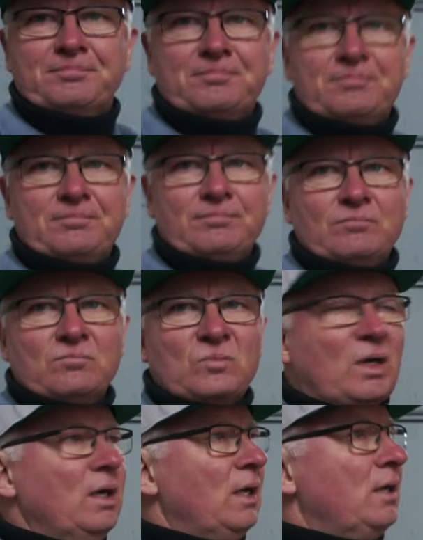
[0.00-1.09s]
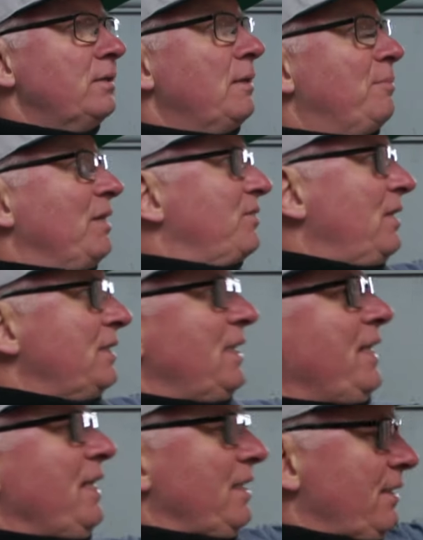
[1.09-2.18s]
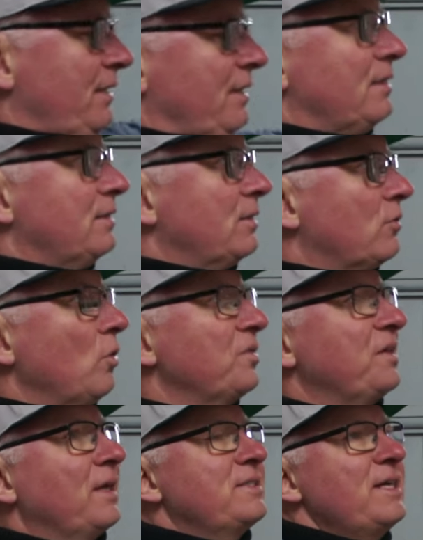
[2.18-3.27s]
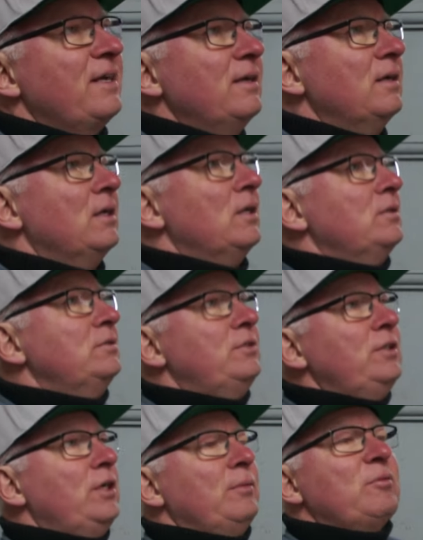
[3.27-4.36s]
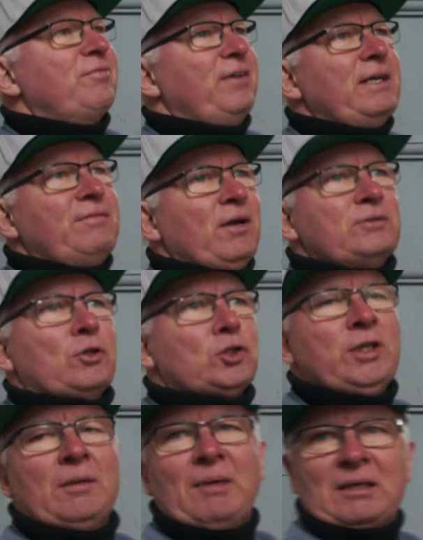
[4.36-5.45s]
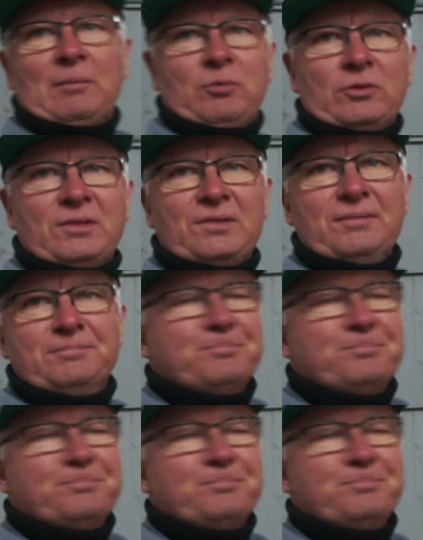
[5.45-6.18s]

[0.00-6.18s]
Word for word: Mhm. Der Panzer hat hier hinten eine große Antenne, die im Gefecht vielleicht auch schnell mal kaputt ist.